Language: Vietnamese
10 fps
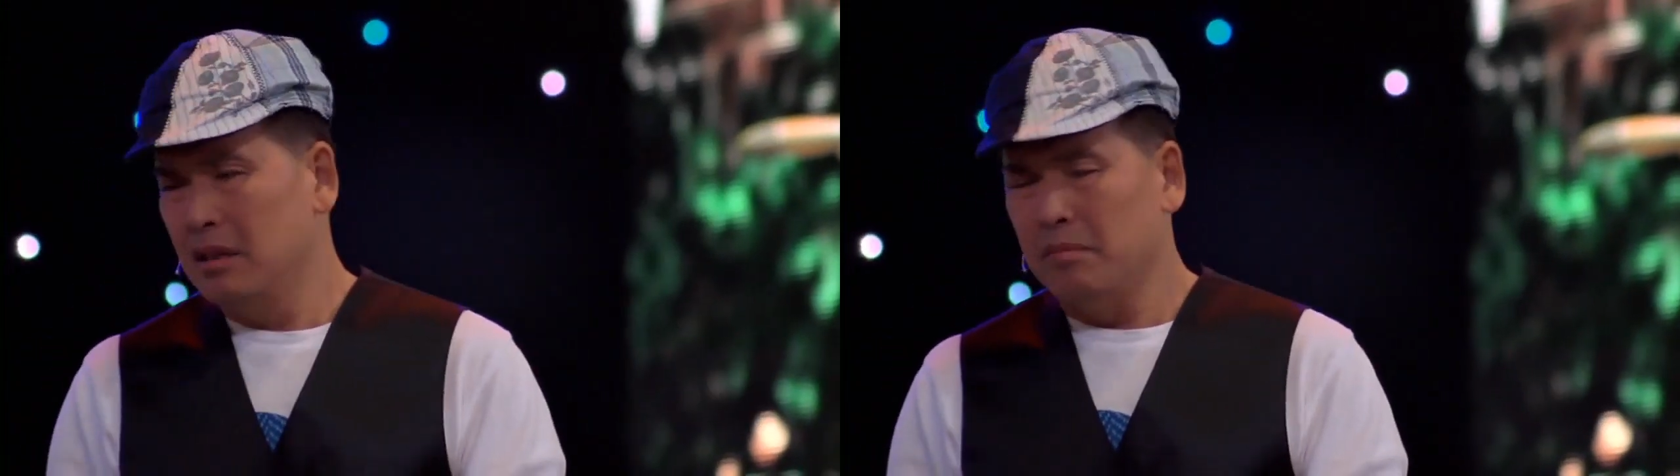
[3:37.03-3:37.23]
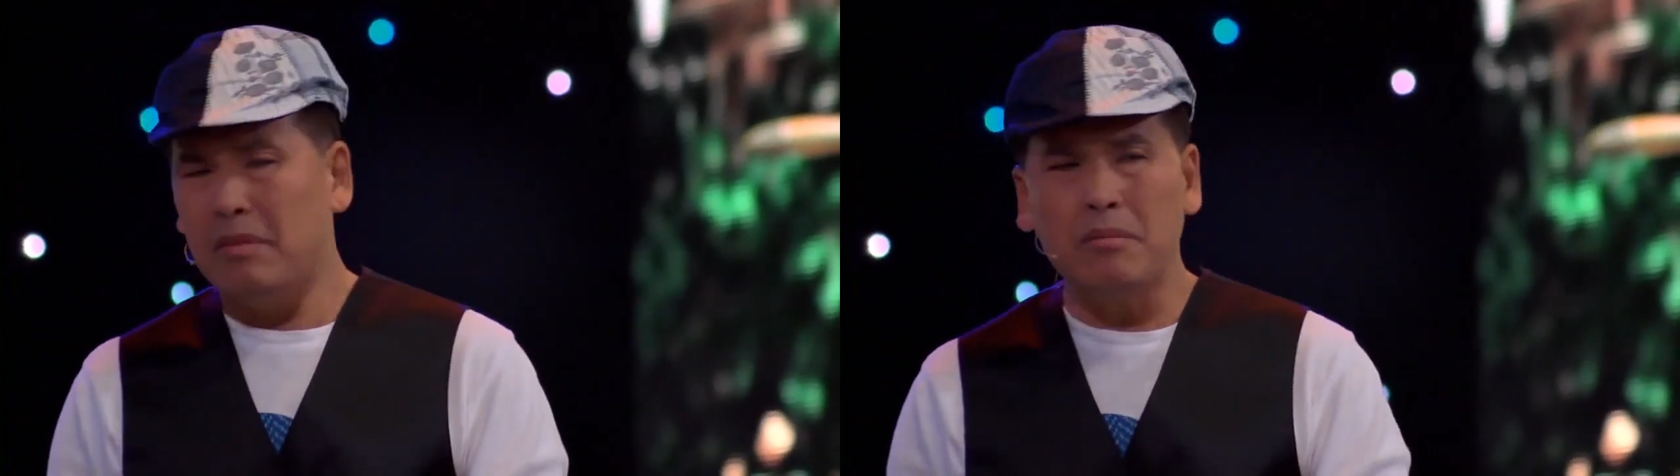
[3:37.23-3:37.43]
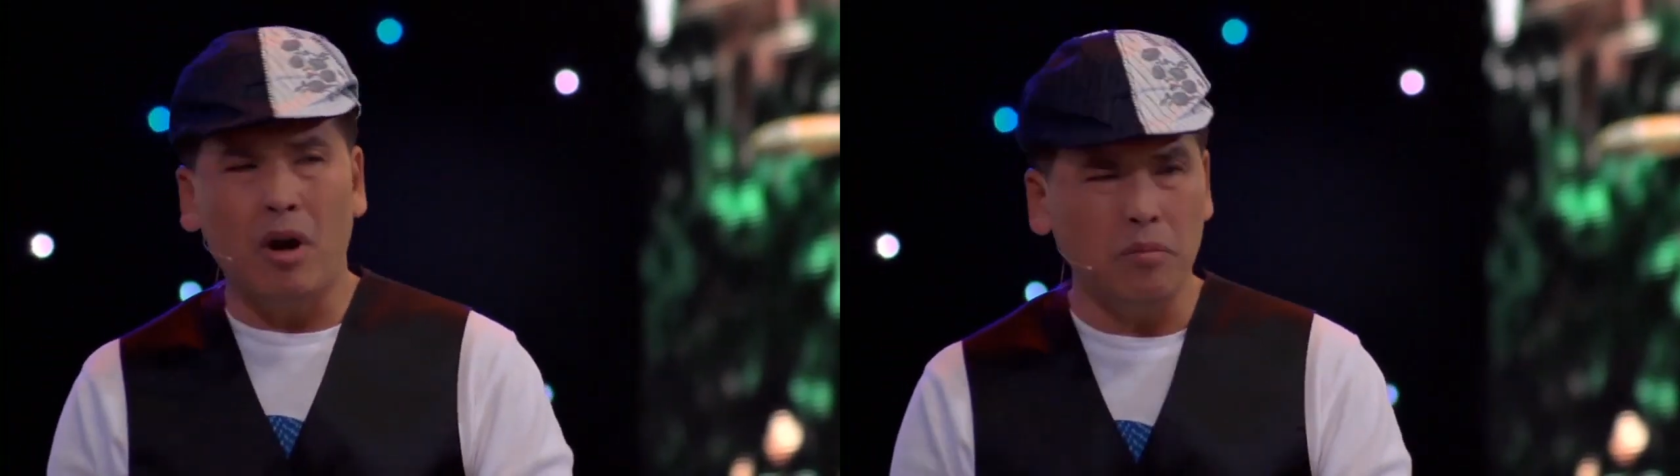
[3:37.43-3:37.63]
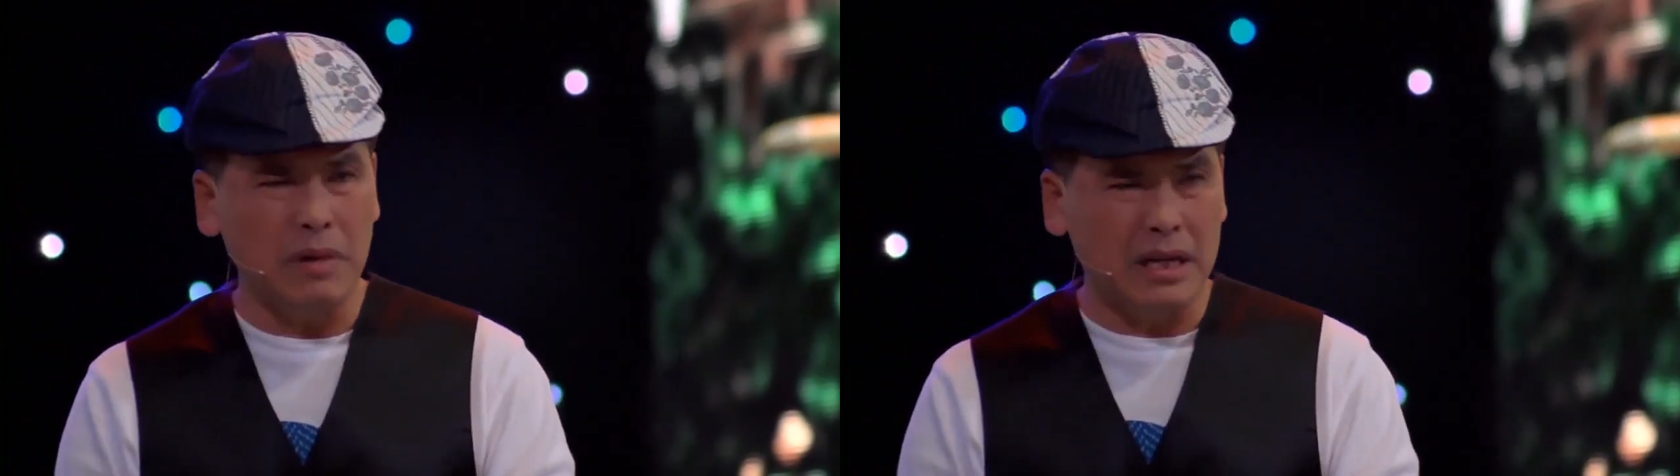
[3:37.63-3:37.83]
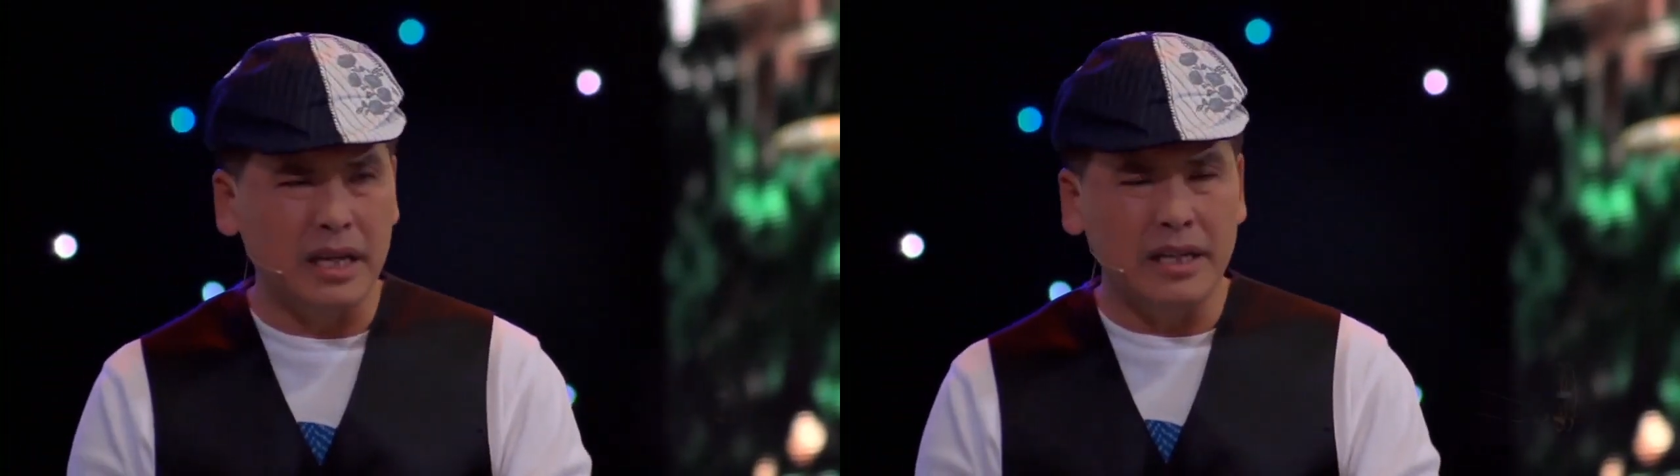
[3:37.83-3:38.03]
mai mốt
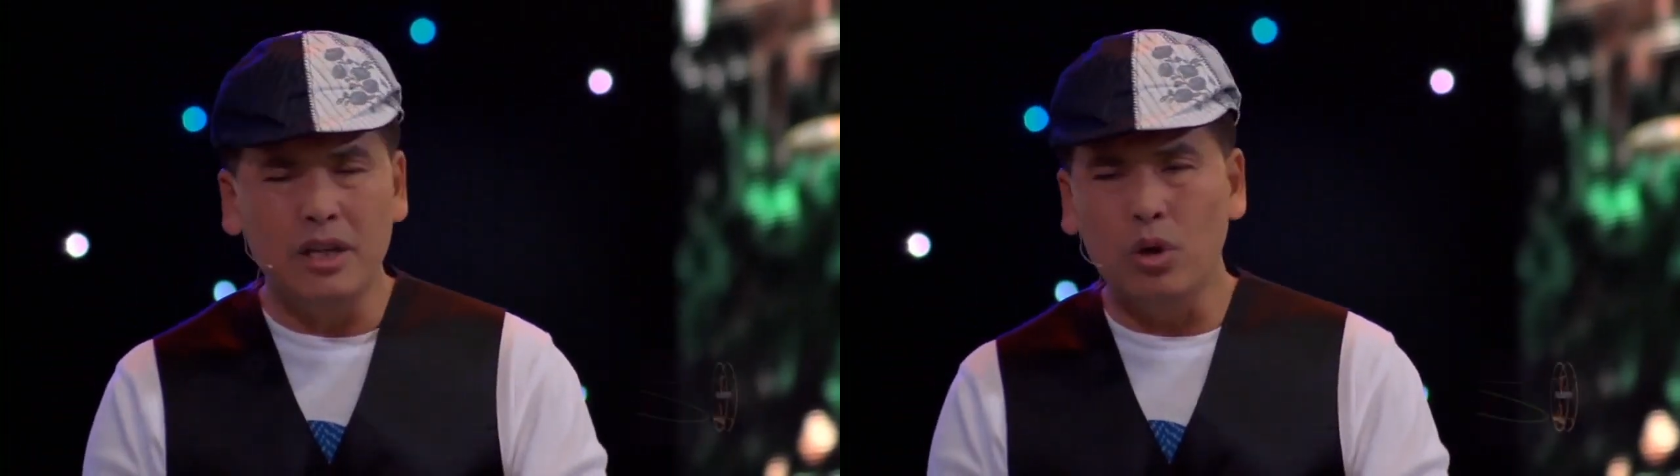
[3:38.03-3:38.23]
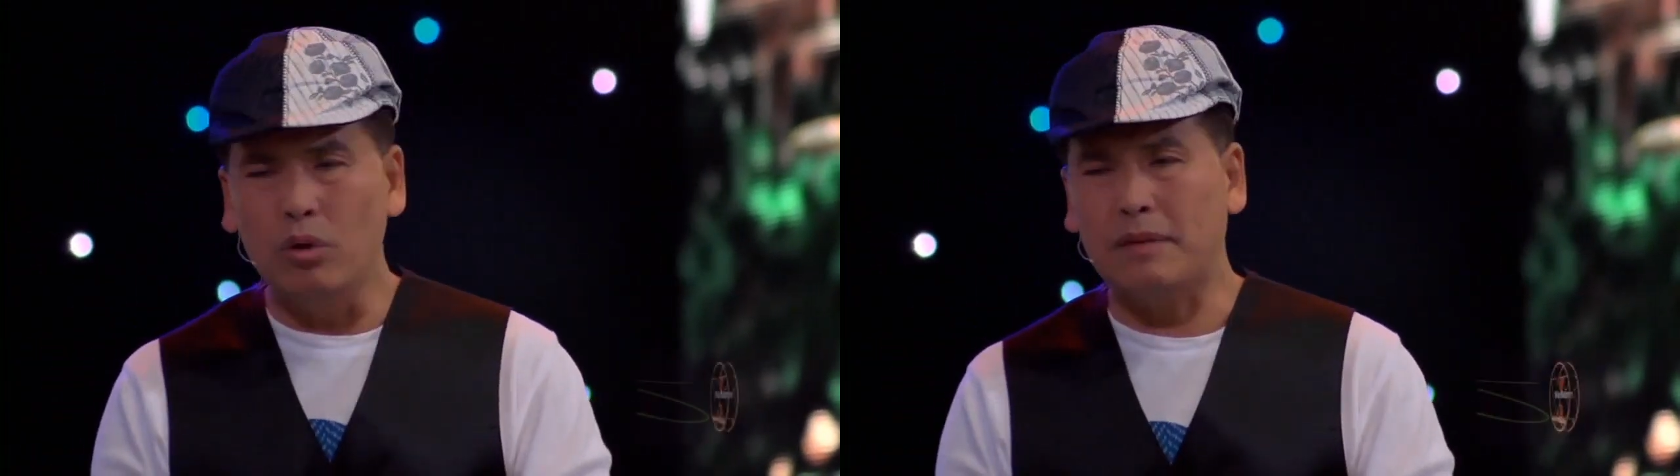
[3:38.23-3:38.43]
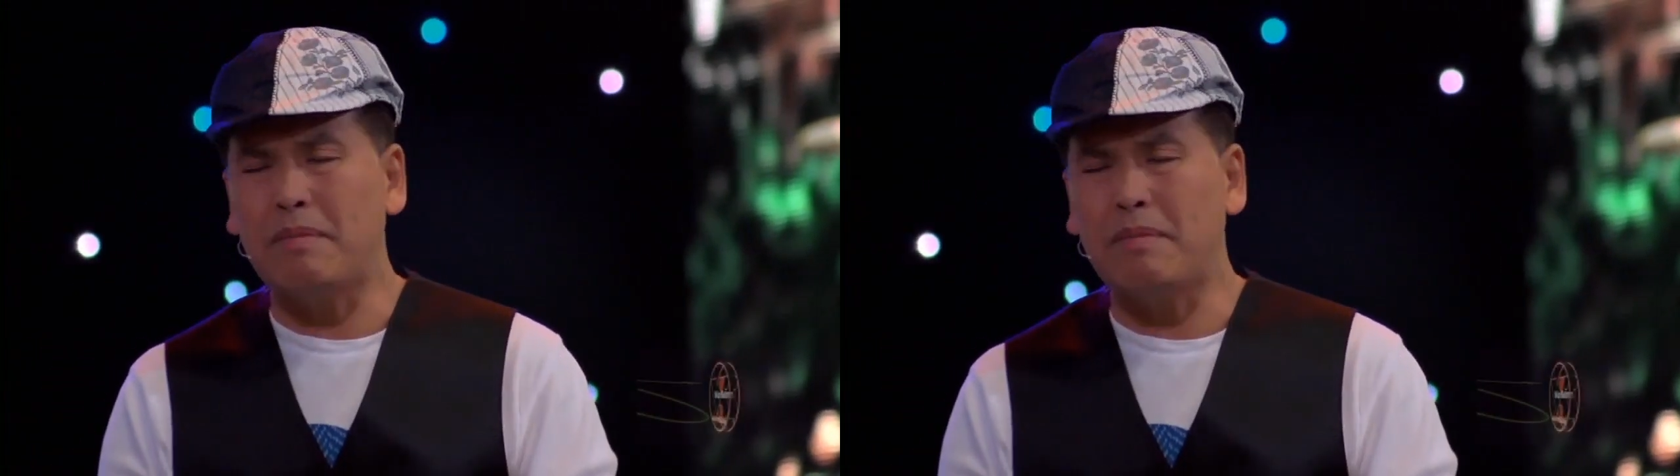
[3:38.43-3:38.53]
mà dì đi du lịch